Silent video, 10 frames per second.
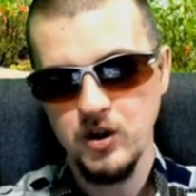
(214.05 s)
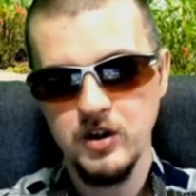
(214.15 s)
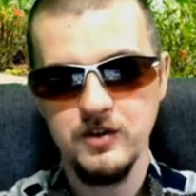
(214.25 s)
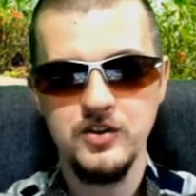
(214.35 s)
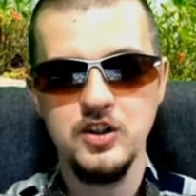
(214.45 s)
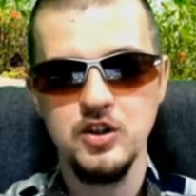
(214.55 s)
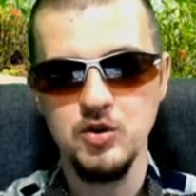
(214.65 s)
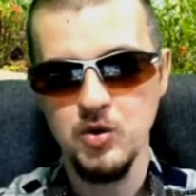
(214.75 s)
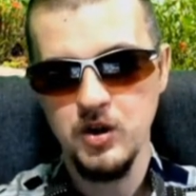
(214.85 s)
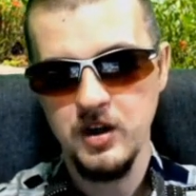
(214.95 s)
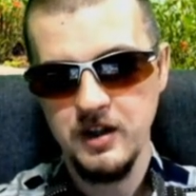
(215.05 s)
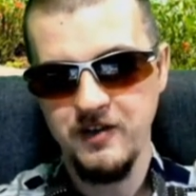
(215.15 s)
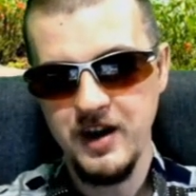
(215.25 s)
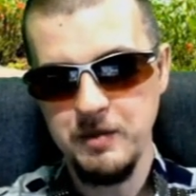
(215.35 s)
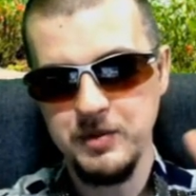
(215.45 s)
внизу в
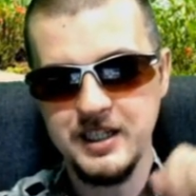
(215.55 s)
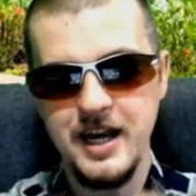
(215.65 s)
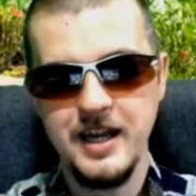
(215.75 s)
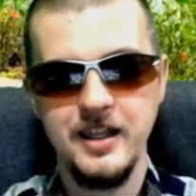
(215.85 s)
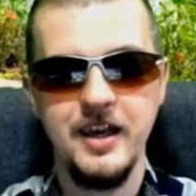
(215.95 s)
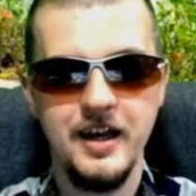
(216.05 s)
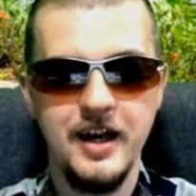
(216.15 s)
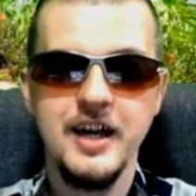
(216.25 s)
описании.